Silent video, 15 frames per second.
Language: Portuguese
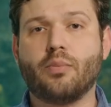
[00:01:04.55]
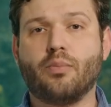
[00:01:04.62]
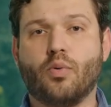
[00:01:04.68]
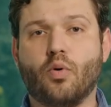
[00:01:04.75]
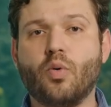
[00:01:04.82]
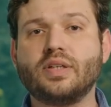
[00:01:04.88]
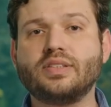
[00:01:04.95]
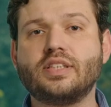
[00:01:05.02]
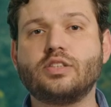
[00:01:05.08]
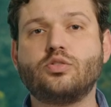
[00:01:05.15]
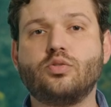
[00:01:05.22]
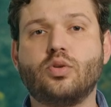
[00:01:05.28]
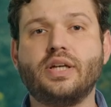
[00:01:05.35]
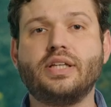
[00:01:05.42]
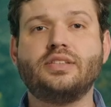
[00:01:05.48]
boas
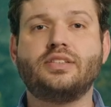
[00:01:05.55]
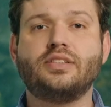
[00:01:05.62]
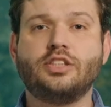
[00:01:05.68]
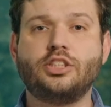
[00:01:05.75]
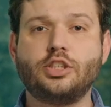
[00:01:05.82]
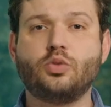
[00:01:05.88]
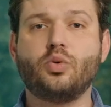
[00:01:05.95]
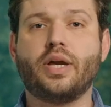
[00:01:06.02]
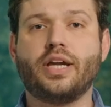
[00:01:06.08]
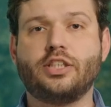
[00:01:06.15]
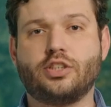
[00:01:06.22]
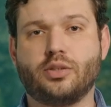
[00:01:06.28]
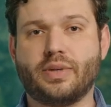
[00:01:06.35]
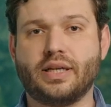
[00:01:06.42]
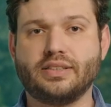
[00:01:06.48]
ações de
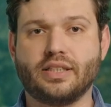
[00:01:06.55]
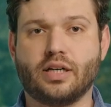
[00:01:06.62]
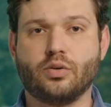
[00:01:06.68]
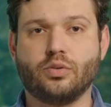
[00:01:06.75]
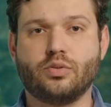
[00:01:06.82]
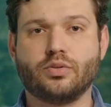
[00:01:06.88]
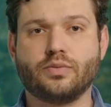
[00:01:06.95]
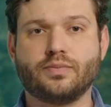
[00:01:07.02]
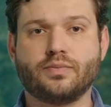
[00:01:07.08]
duration mais alto?